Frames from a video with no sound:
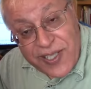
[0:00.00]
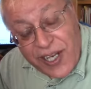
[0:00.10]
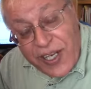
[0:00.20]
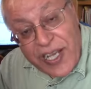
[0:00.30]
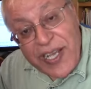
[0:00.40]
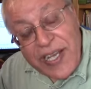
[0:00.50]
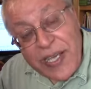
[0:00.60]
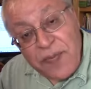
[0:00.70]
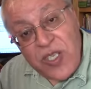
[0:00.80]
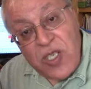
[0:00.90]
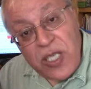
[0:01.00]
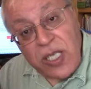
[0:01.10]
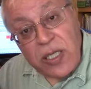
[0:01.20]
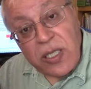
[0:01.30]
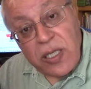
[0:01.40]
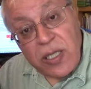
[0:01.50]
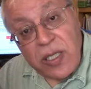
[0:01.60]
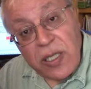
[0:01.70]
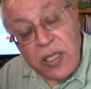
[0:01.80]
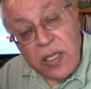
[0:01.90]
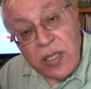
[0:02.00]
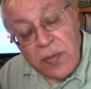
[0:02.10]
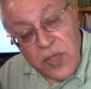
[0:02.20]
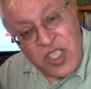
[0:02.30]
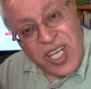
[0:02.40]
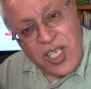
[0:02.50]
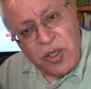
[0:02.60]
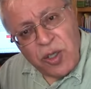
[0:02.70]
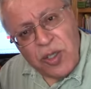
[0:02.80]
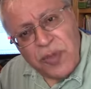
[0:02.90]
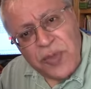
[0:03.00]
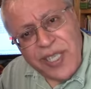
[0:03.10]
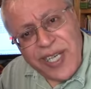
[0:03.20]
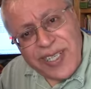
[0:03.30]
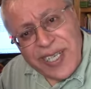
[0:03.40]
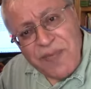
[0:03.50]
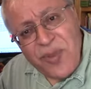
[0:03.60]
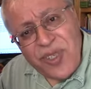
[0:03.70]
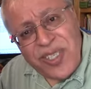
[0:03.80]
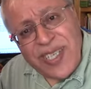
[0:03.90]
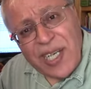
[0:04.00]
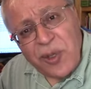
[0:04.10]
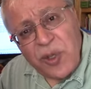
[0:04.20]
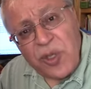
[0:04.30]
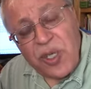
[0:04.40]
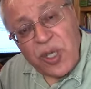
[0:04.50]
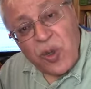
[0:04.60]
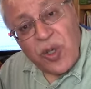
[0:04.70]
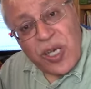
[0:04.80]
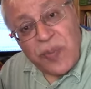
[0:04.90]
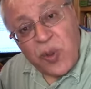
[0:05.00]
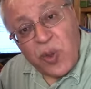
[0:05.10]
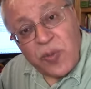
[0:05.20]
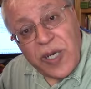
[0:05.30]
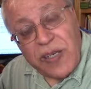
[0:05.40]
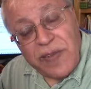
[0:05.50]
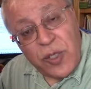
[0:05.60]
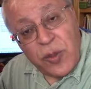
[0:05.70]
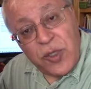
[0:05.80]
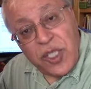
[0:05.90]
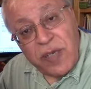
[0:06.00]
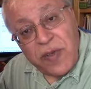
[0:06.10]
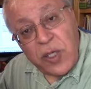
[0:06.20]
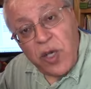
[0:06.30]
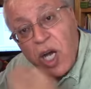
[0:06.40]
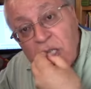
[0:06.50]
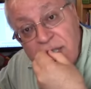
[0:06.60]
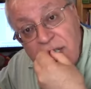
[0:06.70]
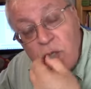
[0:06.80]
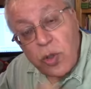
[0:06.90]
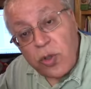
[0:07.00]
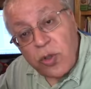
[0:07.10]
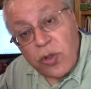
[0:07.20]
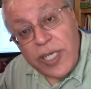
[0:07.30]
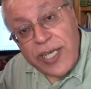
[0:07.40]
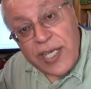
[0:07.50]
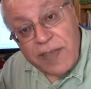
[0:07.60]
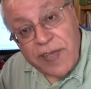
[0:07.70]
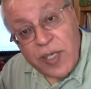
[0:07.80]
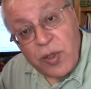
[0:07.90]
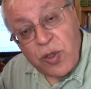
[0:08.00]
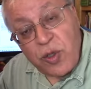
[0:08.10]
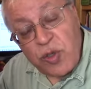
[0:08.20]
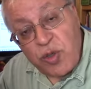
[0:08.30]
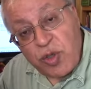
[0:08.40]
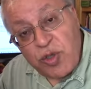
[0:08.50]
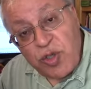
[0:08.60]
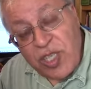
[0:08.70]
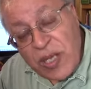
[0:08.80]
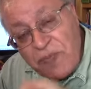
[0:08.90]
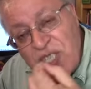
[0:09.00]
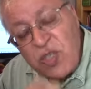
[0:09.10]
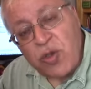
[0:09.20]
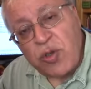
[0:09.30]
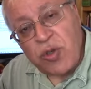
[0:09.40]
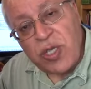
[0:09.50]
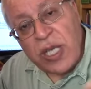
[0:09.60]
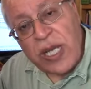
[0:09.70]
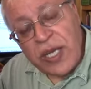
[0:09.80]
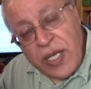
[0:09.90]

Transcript: Yani pislik şeyini gördüm bir yerde mürit geliyor ona bir hurmayı veriyor bir şey veriyor ağzına sokuyor ona geri veriyor tükürüğüyle pis tükürüğüyle